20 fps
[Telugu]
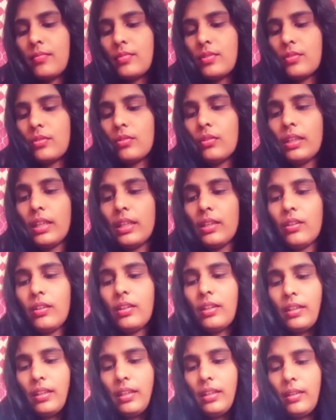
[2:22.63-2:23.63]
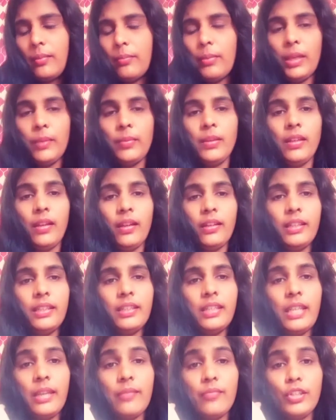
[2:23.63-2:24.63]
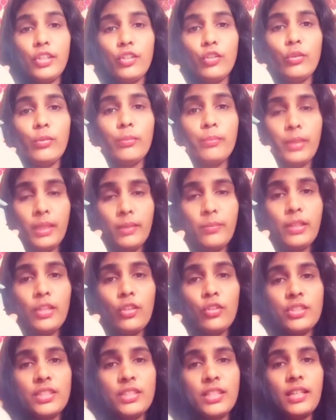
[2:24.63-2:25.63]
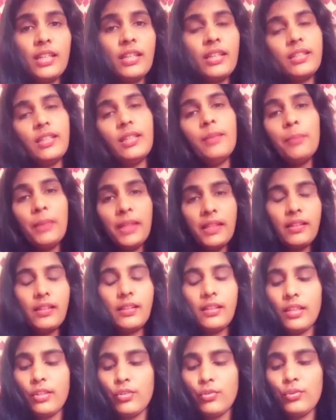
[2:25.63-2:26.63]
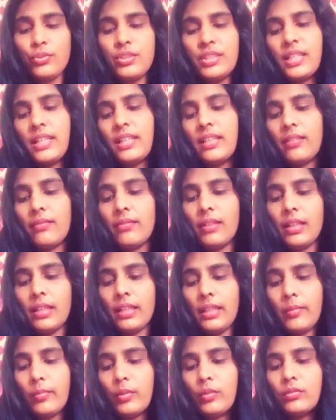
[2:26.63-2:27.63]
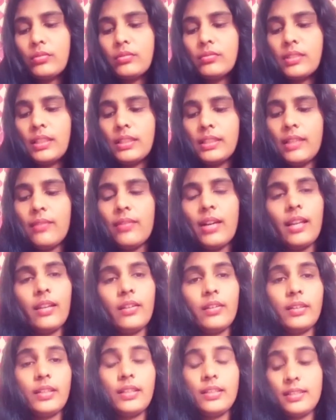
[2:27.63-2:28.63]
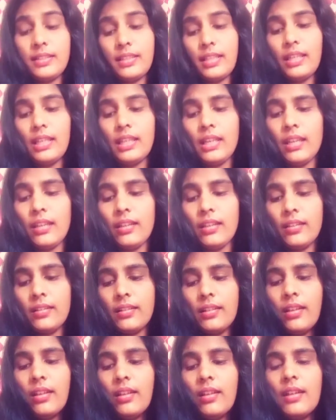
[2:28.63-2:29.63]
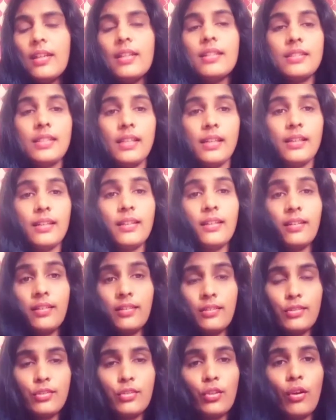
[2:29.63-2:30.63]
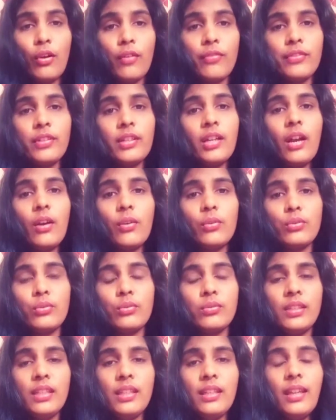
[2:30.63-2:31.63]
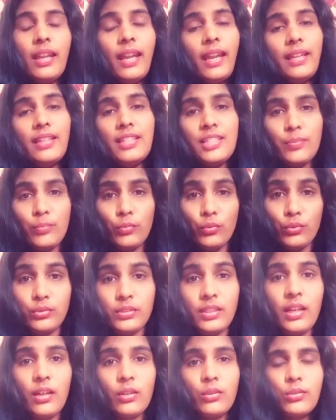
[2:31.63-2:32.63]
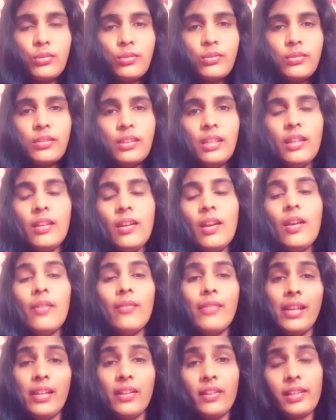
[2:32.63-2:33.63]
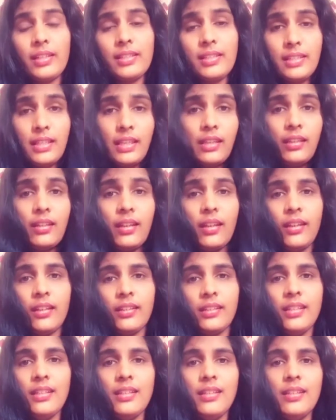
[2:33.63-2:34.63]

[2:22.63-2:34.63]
సో ఇది ఈ బేబీ అంటే ఈ ఎవినో బేబీ లోషన్ అనేది పిల్లలకి యూజ్ చేయడం వల్ల ఏమవుతుందంటే వాళ్ళ యొక్క స్కిన్ అనేది చాలా సాఫ్ట్గా అవుతుంది అండ్ స్మూత్గా అవుతుంది వాళ్ళ యొక్క స్కిన్ అనేది